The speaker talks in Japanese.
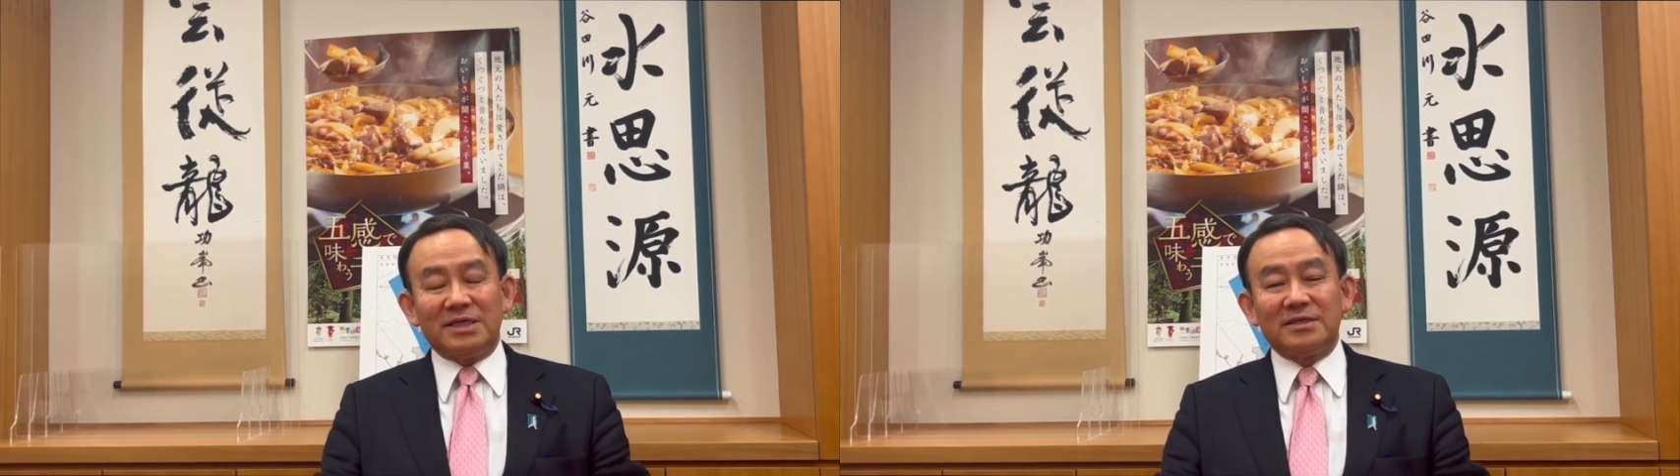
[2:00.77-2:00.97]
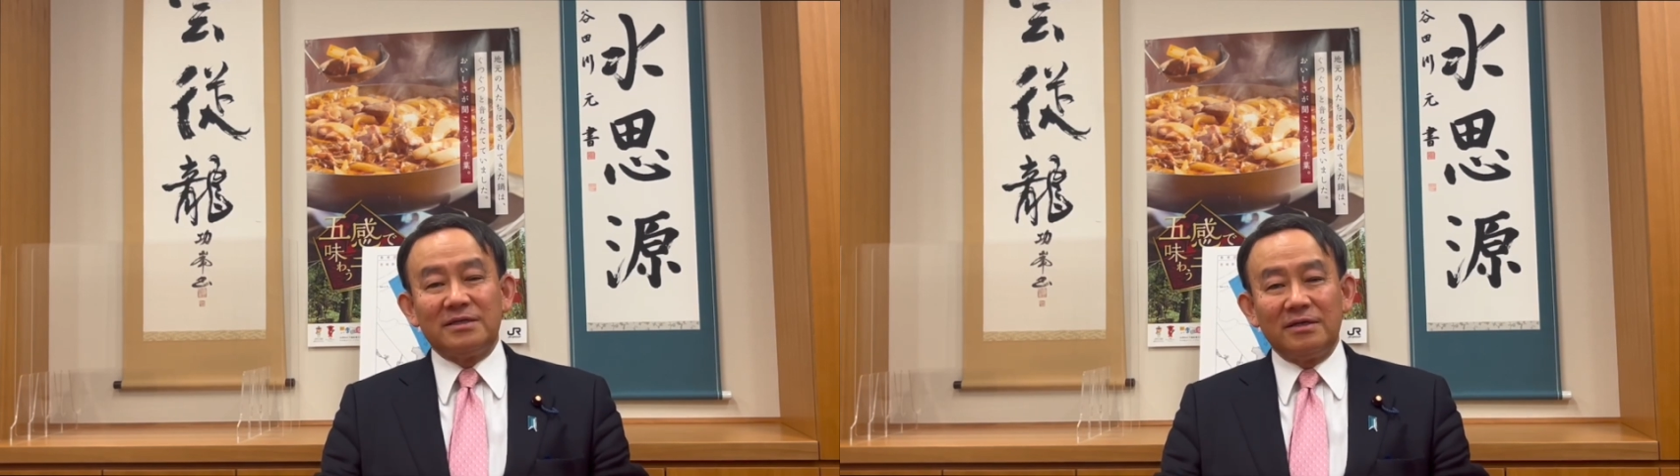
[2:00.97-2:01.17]

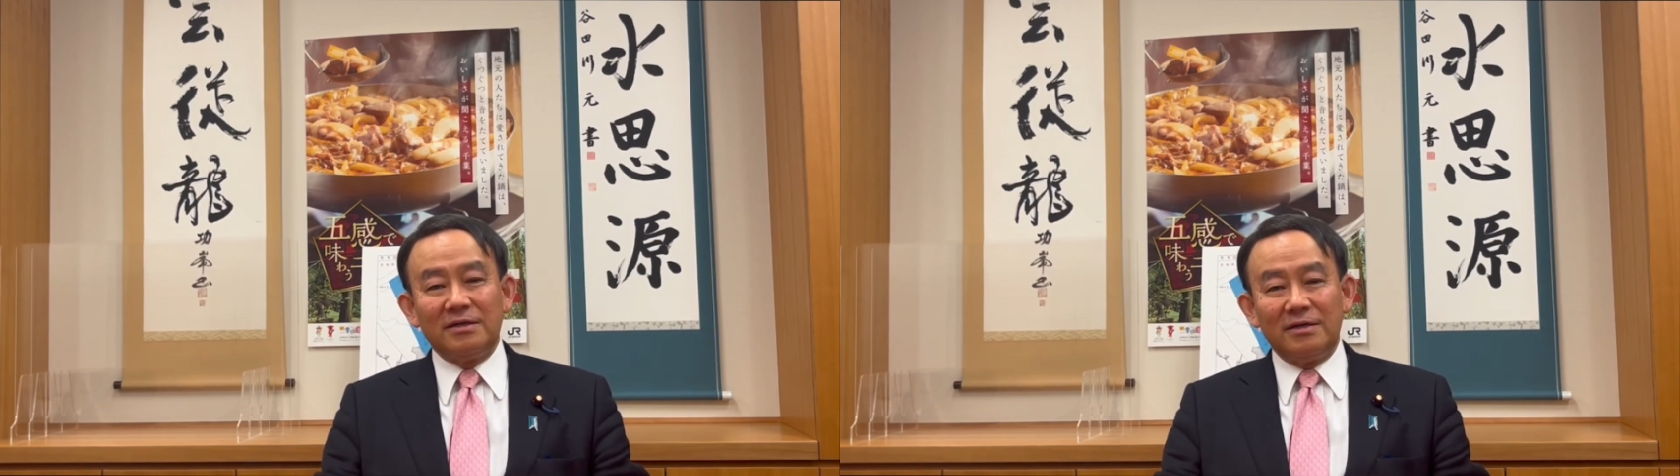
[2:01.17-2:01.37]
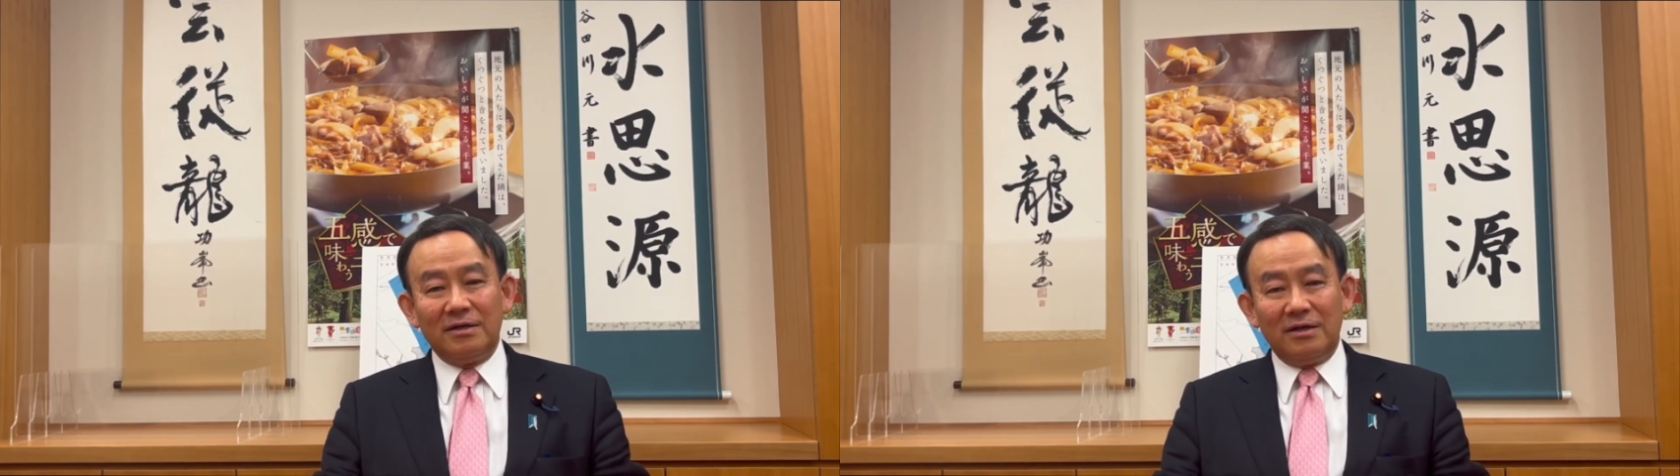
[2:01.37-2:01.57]
す。
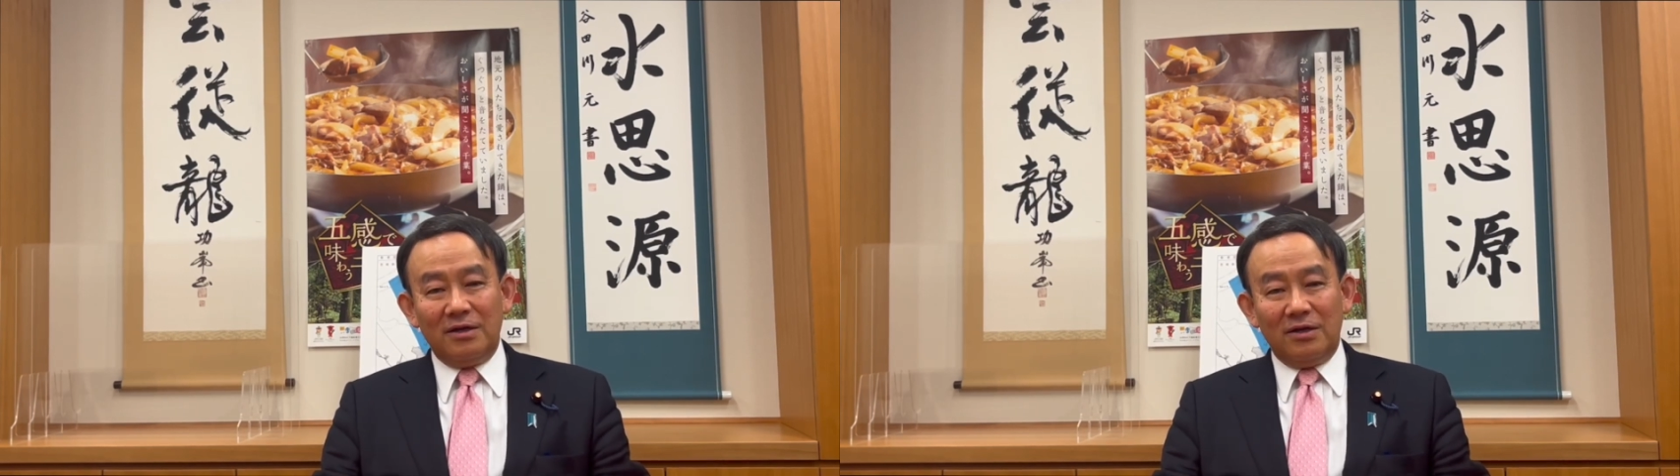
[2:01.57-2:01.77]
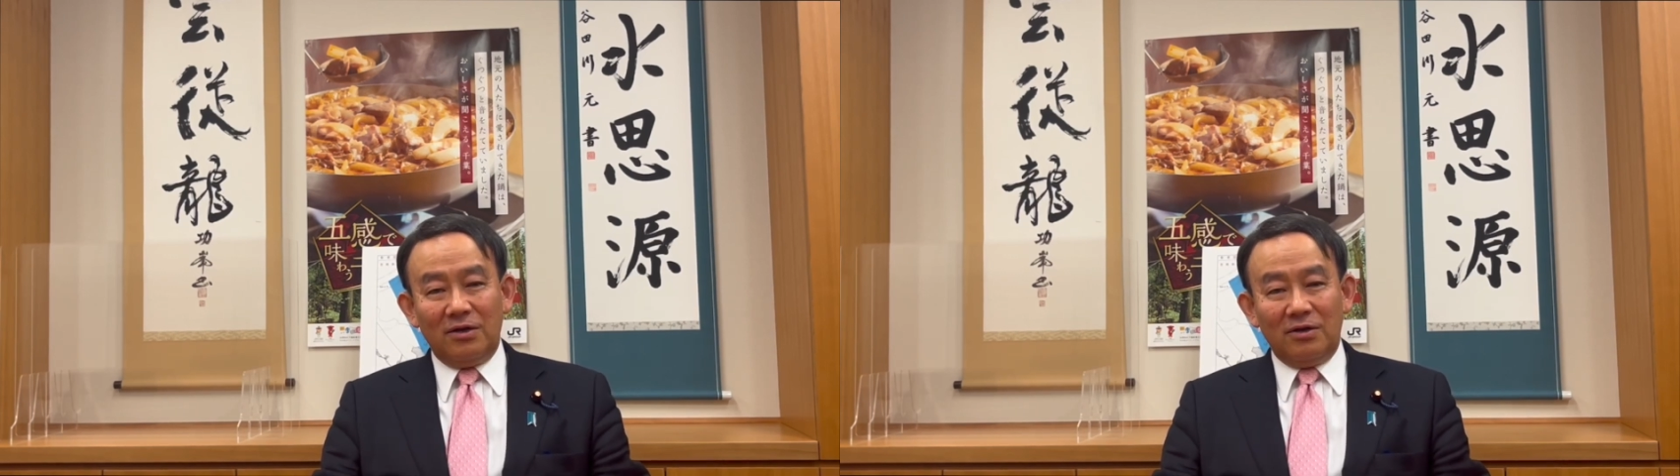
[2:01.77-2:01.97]

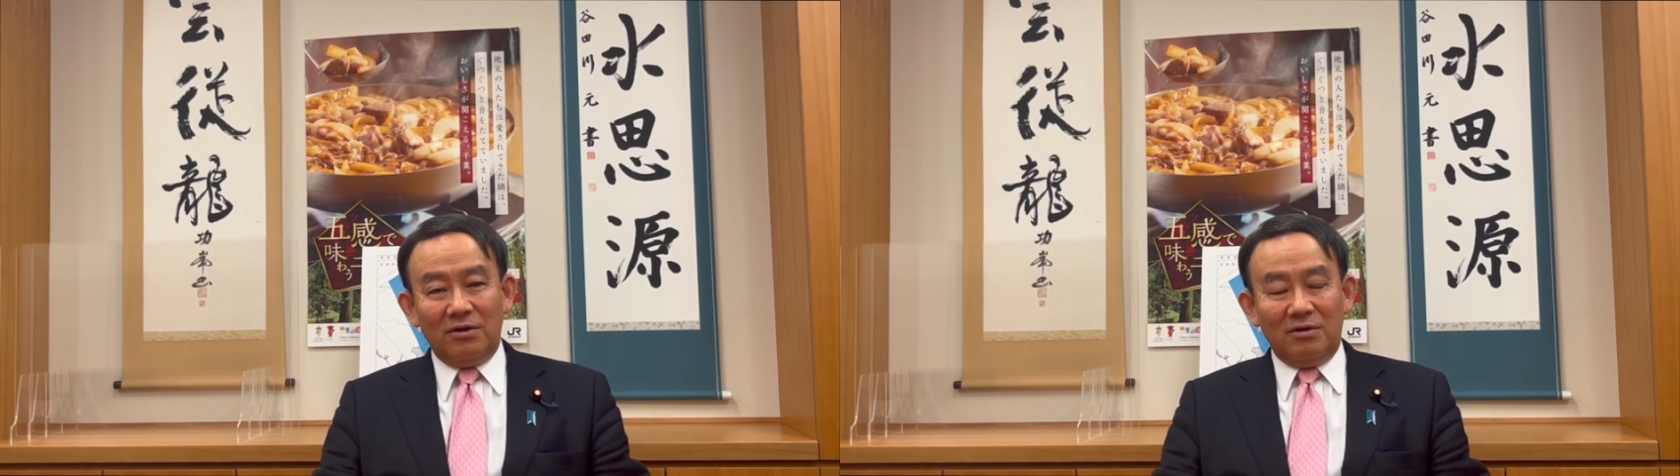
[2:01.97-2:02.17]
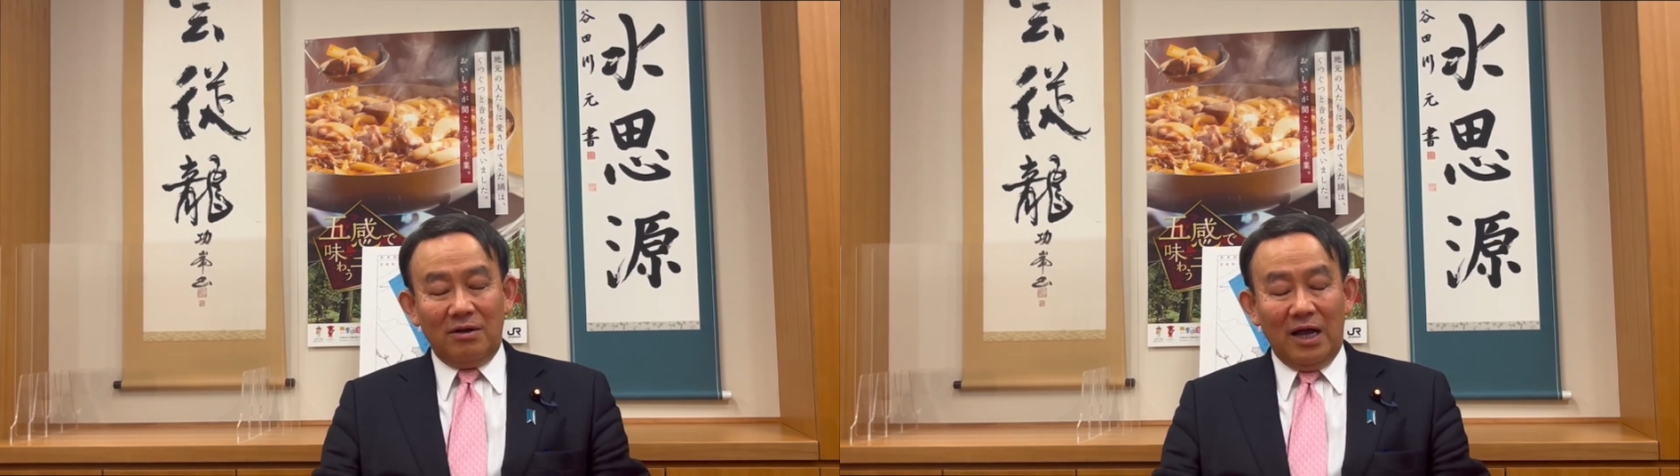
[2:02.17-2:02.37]

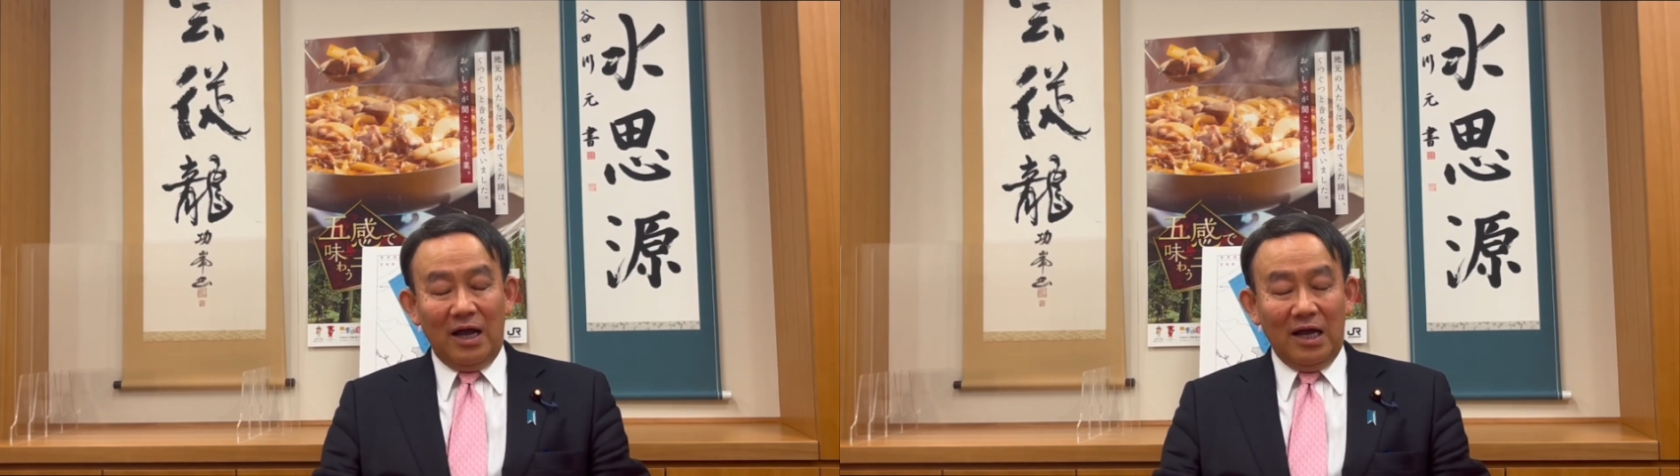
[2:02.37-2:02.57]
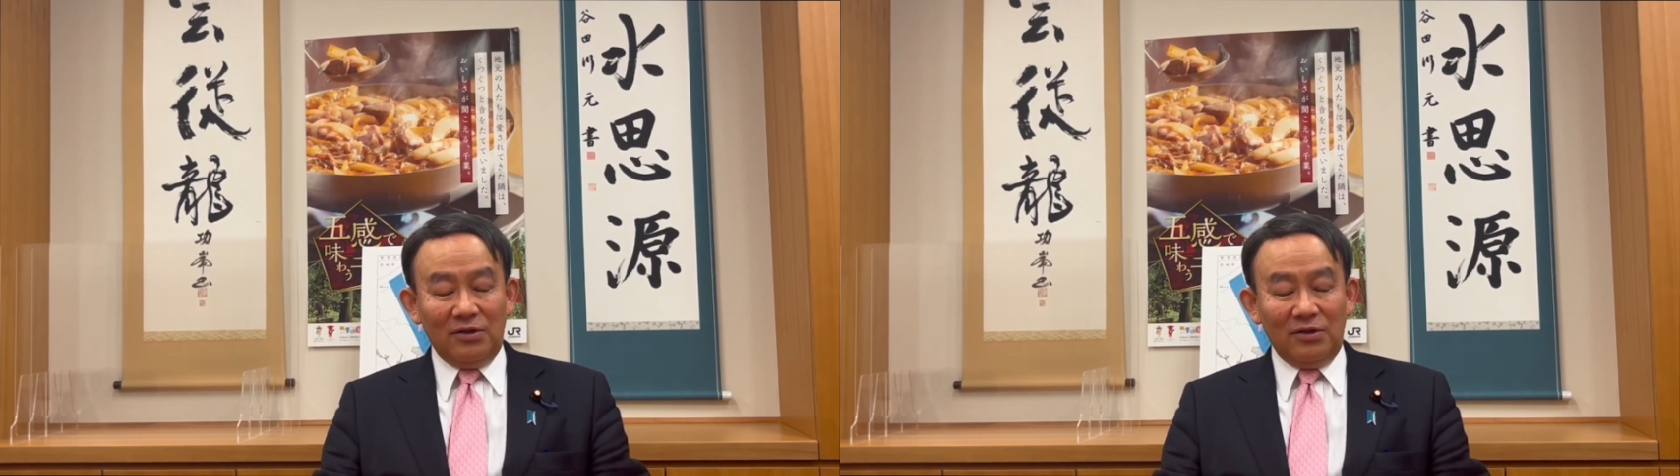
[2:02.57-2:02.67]
あ